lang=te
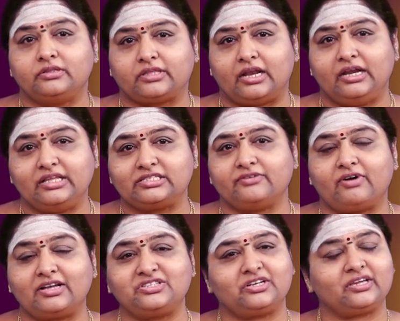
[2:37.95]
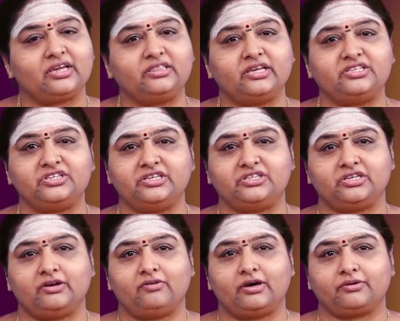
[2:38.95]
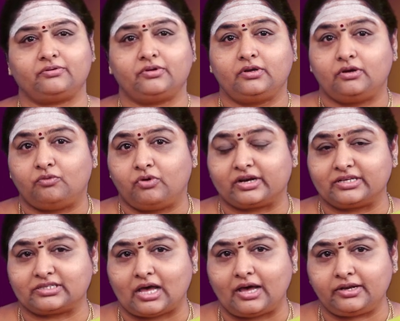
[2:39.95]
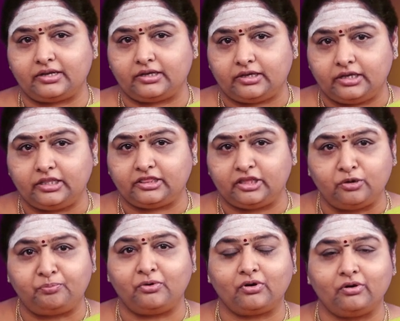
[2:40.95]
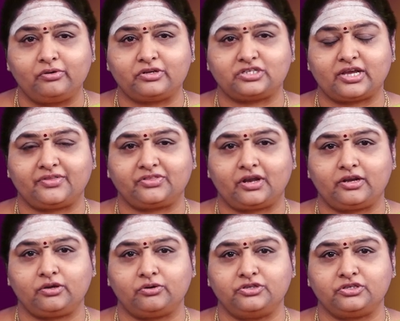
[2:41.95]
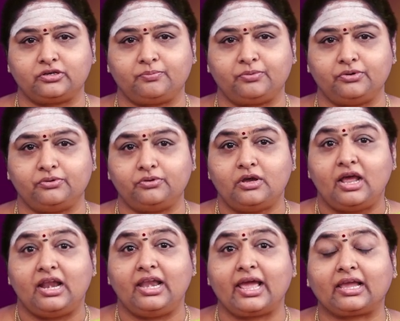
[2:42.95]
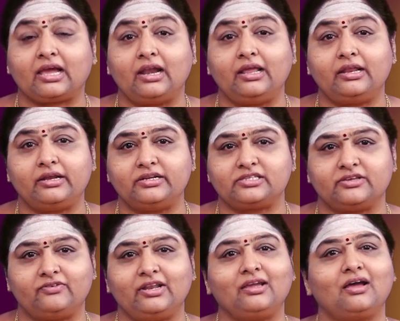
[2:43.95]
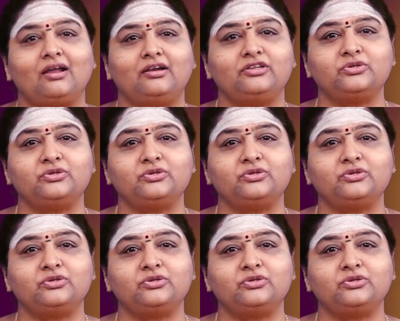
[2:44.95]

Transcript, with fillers: తల్లి శివార్చనకే తెచ్చి ఇచ్చేవారు ఒకసారి ఈ తిరుపుగులూరు క్షేత్రానికి వచ్చినప్పుడు లెక్కలేనని శివలింగాల్ని